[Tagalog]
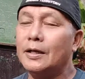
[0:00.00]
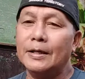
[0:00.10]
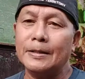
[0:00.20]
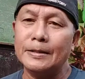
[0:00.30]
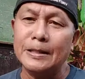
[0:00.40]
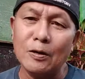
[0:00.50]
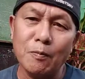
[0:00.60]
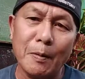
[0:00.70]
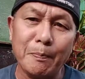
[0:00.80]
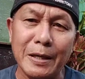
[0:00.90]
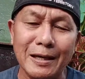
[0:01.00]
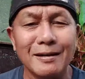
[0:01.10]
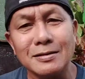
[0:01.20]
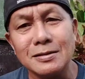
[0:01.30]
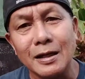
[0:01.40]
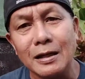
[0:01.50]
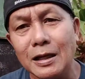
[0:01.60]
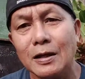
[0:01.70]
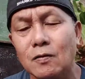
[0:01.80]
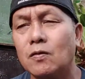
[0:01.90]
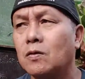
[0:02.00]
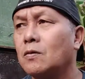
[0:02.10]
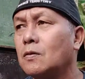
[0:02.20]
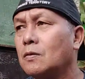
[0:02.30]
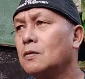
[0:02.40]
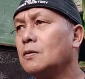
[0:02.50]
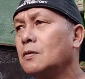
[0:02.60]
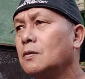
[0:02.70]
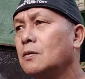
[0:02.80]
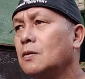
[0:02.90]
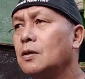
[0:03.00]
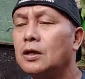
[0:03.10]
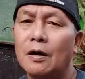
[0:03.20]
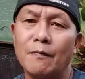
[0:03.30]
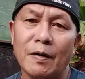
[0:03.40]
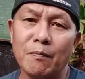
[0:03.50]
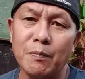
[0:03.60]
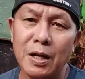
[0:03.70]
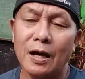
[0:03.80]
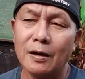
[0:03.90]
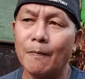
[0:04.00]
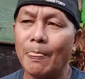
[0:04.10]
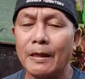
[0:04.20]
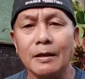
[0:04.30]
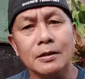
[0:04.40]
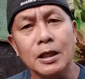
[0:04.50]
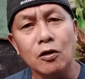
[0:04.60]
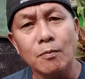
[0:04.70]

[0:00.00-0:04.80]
Hindi ko mapigil ang sarili ko na mag-vlog. Hindi ko